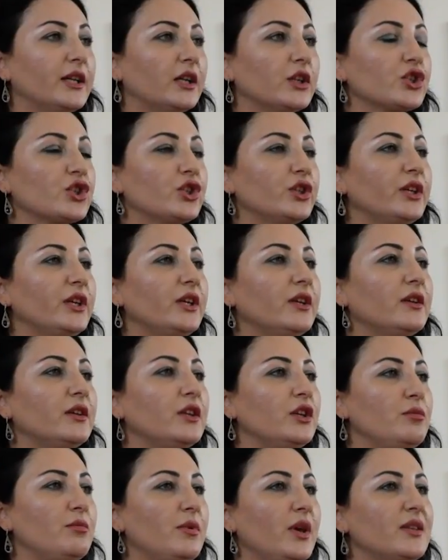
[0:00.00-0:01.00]
должны
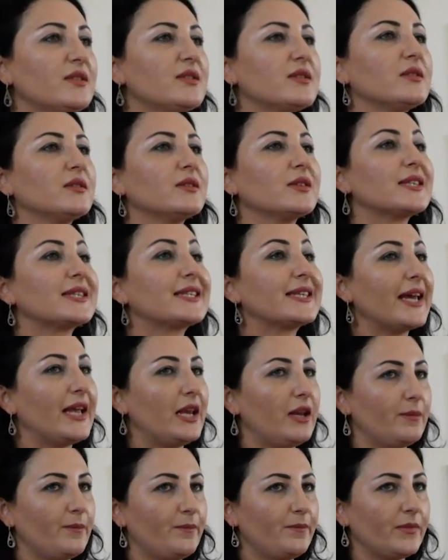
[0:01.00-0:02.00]
иметь
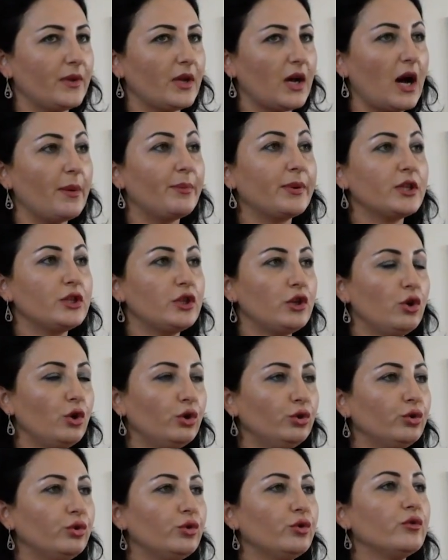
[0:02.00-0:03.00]
цель,
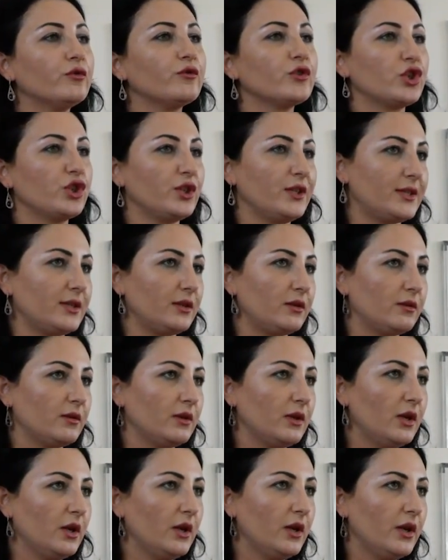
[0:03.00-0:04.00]
определенную жизнь.
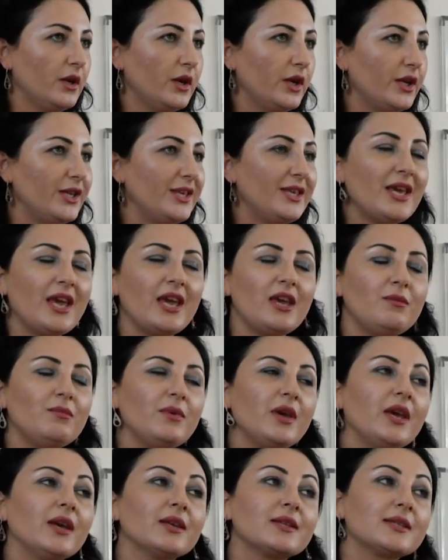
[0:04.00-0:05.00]
Не
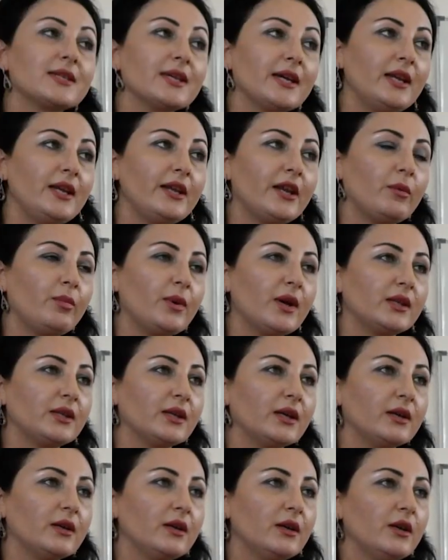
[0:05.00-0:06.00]
имея цели,
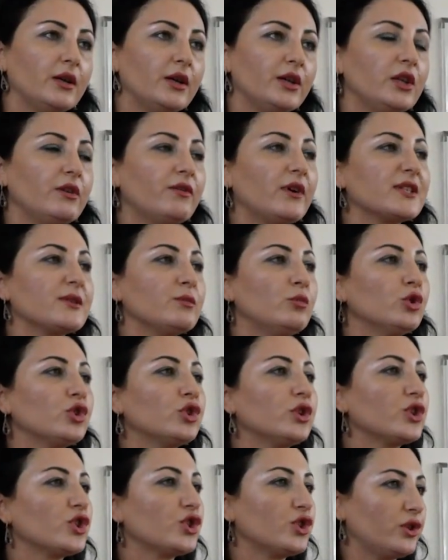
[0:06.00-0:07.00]
ребята,
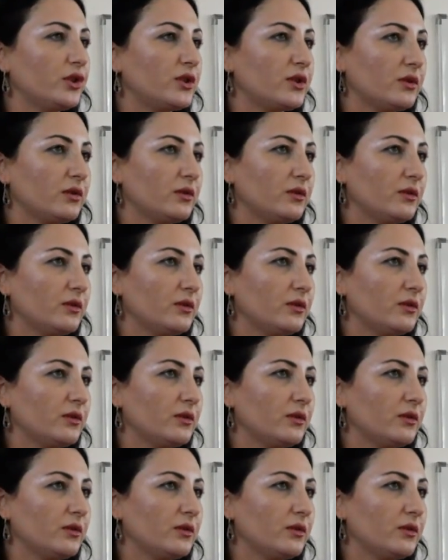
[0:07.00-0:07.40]
невозможно жить.